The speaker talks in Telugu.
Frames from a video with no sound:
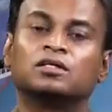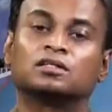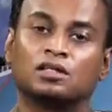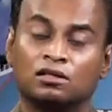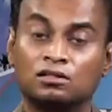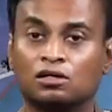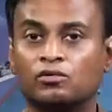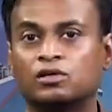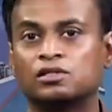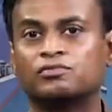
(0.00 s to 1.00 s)
దాని
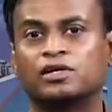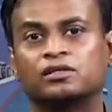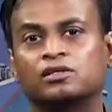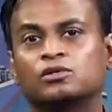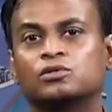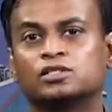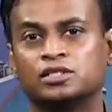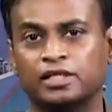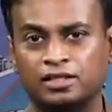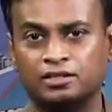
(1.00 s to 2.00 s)
తర్వాత ఫైనల్గా
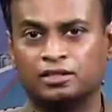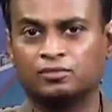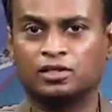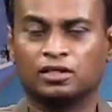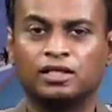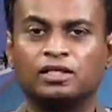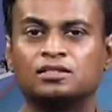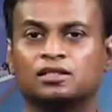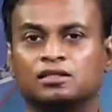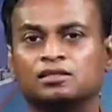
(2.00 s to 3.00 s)
వచ్చేది ఎయిడ్స్ అనమాట
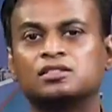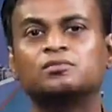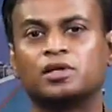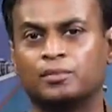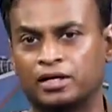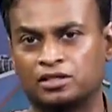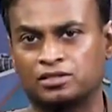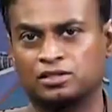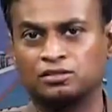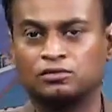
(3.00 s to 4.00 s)
ఎయిడ్స్ అనేది సిమ్టమాటిక్
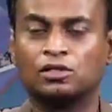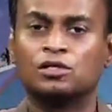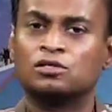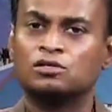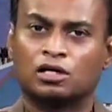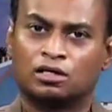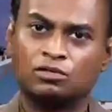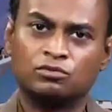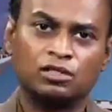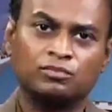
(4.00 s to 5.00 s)
స్టేజ్ సో అక్కడ
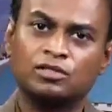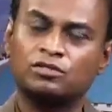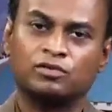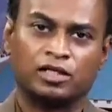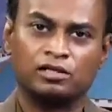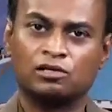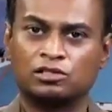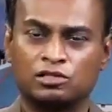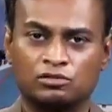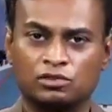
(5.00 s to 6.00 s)
కూడా మీరు వరి
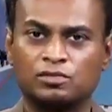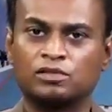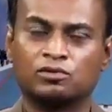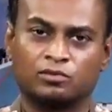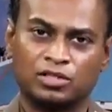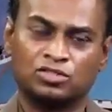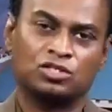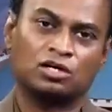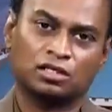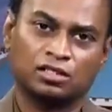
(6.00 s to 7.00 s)
కావాల్సిన అవసరం లేదు ఒక మంచి
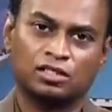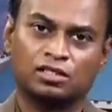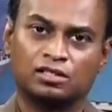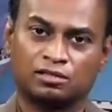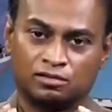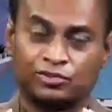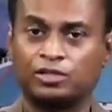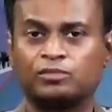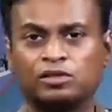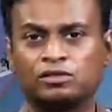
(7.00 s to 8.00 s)
డాక్టర్ దగ్గర
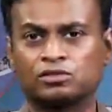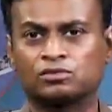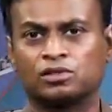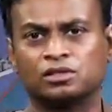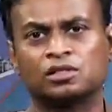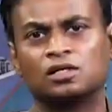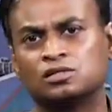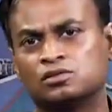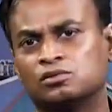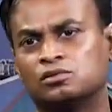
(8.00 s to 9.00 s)
ట్రీట్మెంట్ తీసుకుంటే
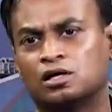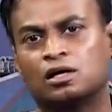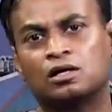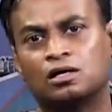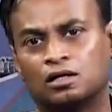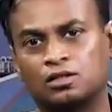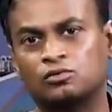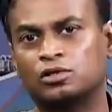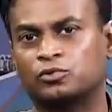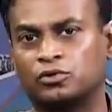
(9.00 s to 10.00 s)
సో అది
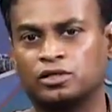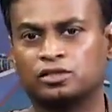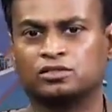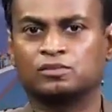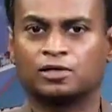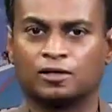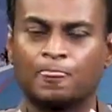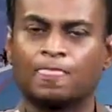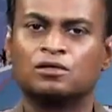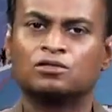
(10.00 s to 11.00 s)
కూడా పొడిగేయచ్చు అనమాట
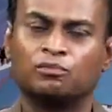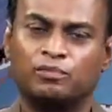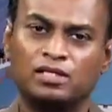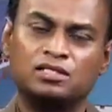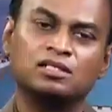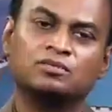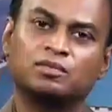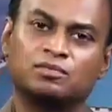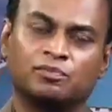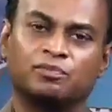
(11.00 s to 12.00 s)
సో బేసిక్గా
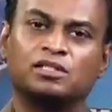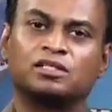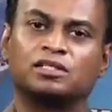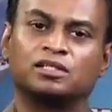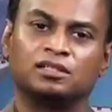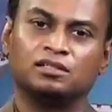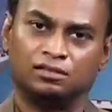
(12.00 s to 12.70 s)
మనం చెప్పేది ఏంటంటే